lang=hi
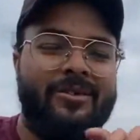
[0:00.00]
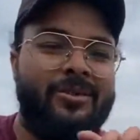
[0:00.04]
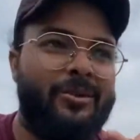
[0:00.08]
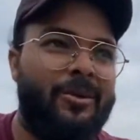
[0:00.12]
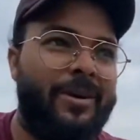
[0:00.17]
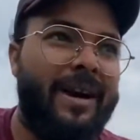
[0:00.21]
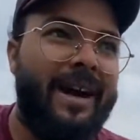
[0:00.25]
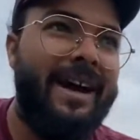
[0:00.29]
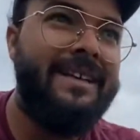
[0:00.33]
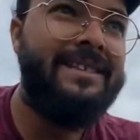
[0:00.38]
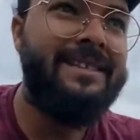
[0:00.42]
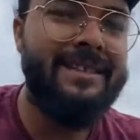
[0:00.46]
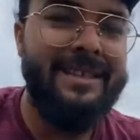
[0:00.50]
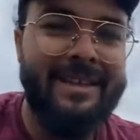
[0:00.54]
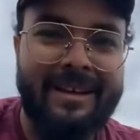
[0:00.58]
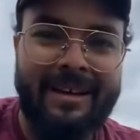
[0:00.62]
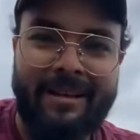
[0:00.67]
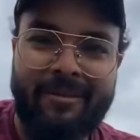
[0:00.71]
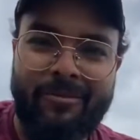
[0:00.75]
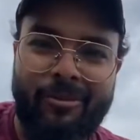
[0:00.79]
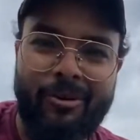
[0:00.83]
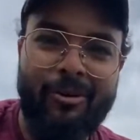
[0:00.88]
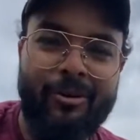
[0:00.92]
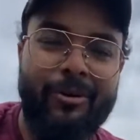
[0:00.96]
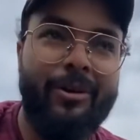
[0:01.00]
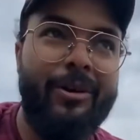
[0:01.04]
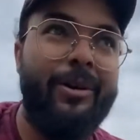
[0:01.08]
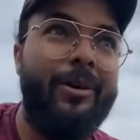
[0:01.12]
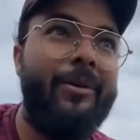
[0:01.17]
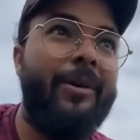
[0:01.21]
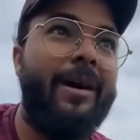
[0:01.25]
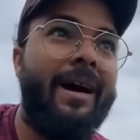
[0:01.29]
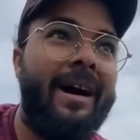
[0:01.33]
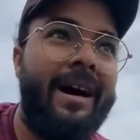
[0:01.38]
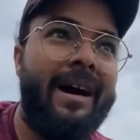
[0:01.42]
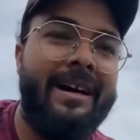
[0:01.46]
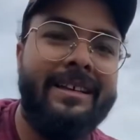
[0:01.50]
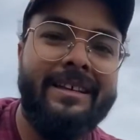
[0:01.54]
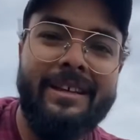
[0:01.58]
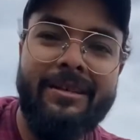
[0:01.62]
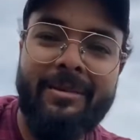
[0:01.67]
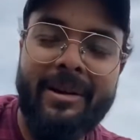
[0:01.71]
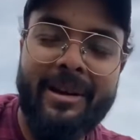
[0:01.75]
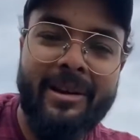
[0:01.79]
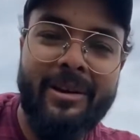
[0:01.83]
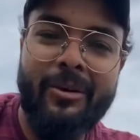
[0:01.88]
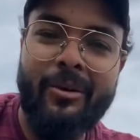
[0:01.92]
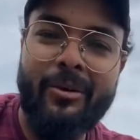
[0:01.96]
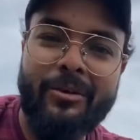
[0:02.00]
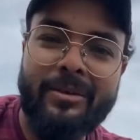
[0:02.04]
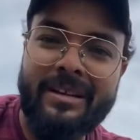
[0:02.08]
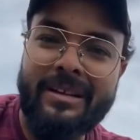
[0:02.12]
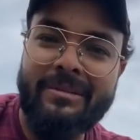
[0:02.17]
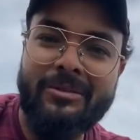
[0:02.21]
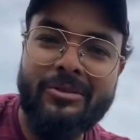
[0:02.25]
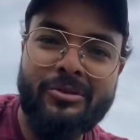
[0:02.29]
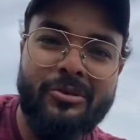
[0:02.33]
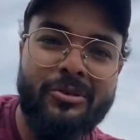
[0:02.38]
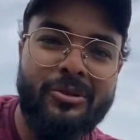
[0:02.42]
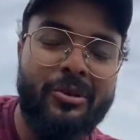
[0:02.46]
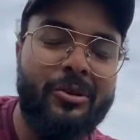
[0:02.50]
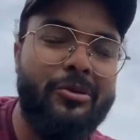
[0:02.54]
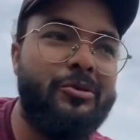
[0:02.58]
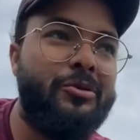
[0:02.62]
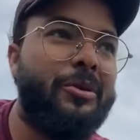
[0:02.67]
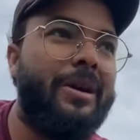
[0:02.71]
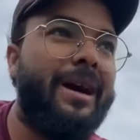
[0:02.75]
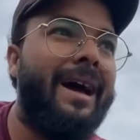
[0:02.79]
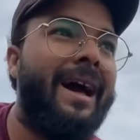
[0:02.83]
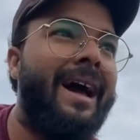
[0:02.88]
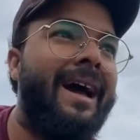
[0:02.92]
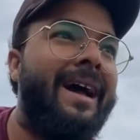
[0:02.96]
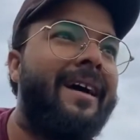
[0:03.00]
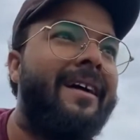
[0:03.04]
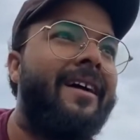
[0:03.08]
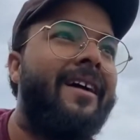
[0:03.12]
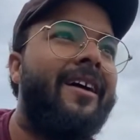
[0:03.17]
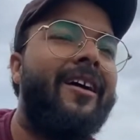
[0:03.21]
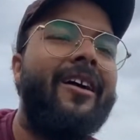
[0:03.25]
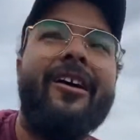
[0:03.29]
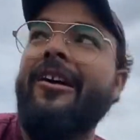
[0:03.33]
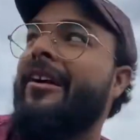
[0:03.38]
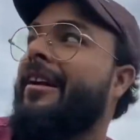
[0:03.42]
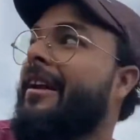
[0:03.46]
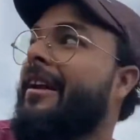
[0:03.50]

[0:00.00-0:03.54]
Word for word: तो गाइज हम लोग को वहाँ आदिल भाई का होटल में शूट हो चुका है और